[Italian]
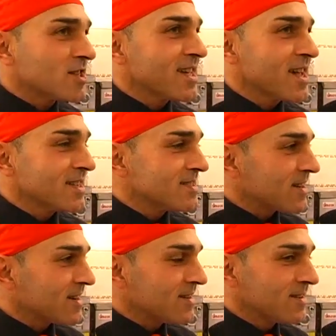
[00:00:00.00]
gente
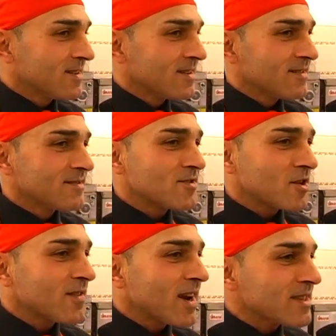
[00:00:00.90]
entra
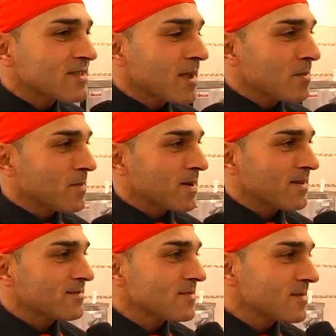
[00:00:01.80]
troverà
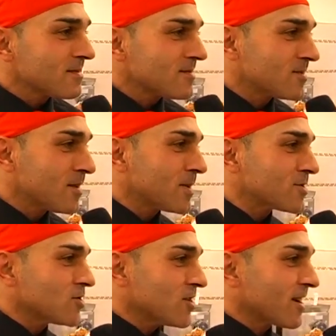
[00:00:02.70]
sempre una
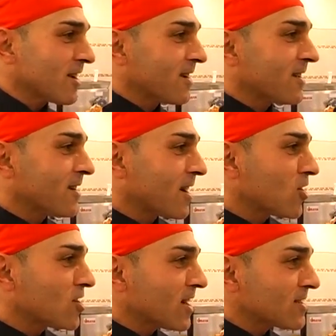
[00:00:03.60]
persona che
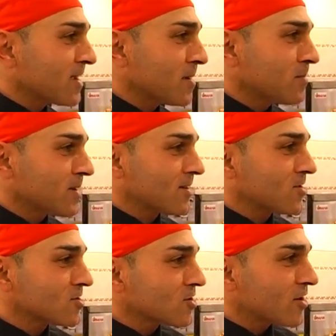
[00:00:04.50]
l'accoglierà sempre
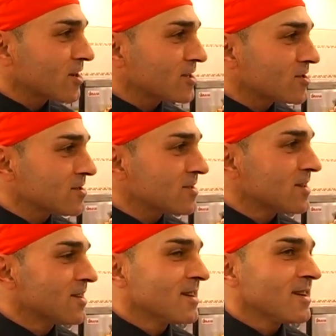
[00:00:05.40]
con il sorriso
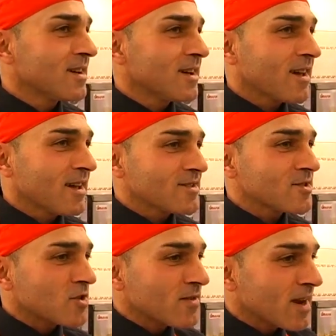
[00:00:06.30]
e
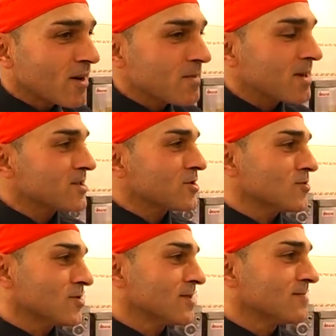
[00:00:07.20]
si troverà come casa
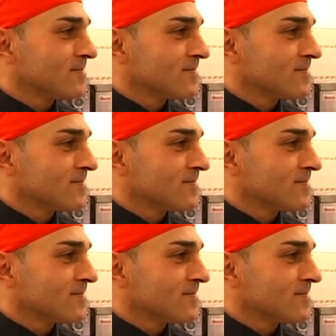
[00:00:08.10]
sua.